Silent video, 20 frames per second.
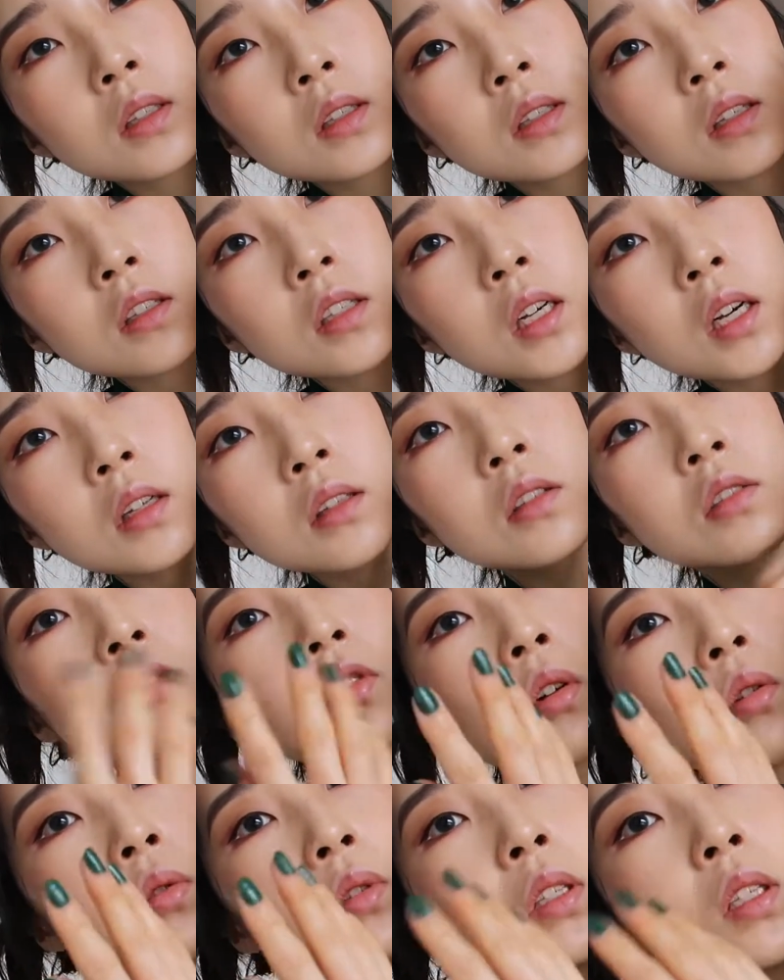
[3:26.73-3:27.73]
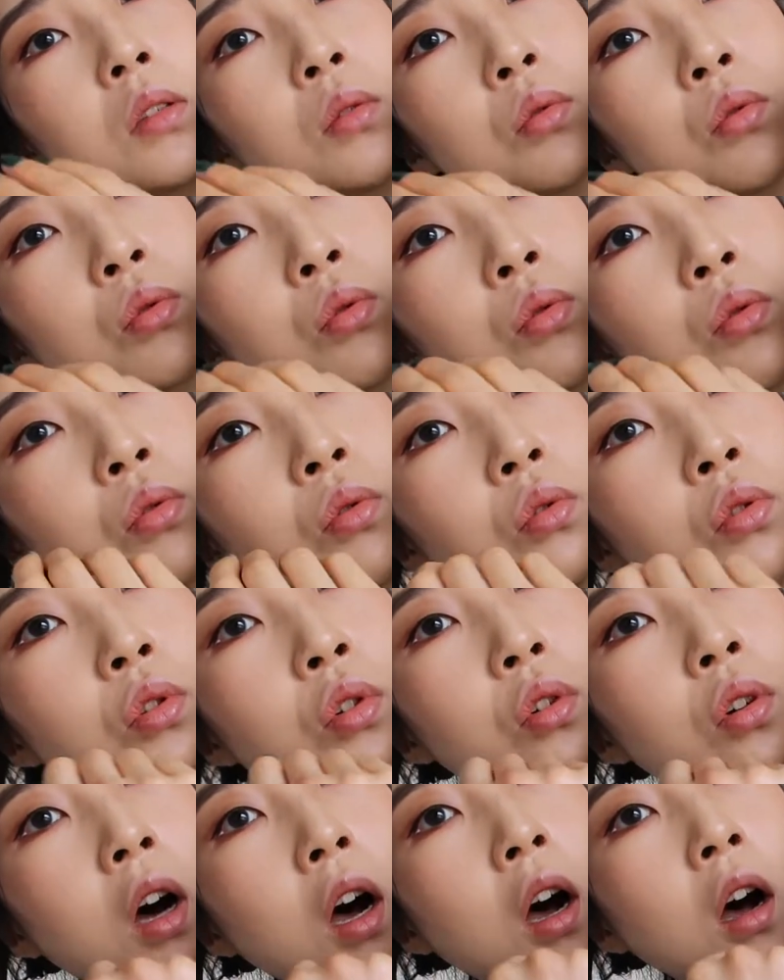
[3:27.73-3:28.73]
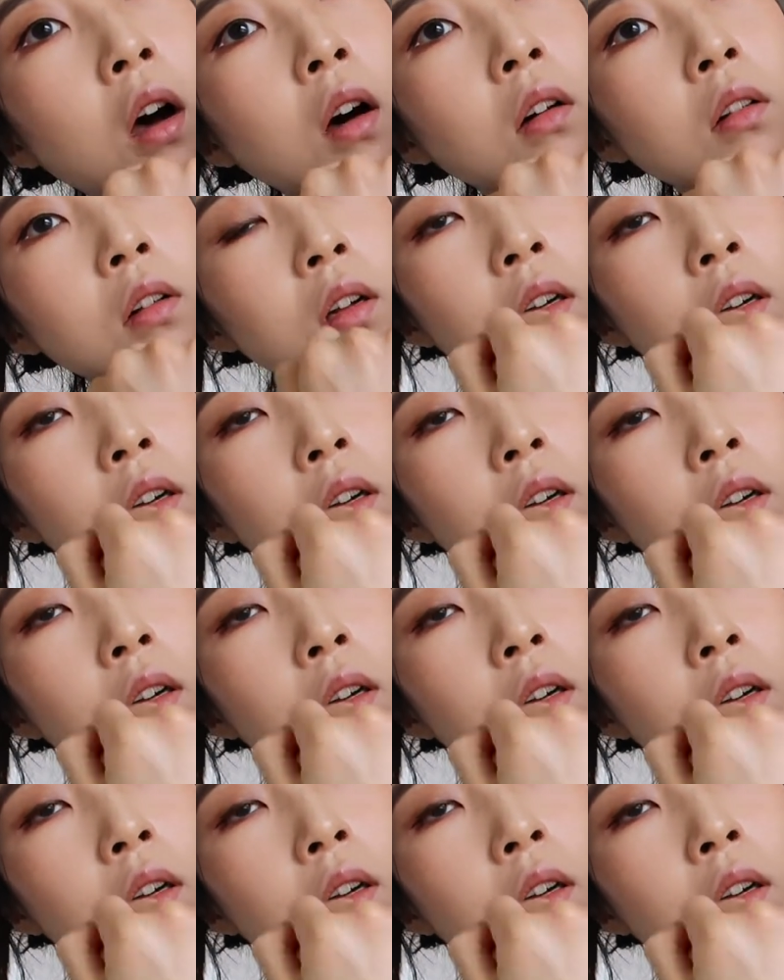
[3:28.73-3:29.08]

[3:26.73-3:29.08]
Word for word: 像这样子揉进去就好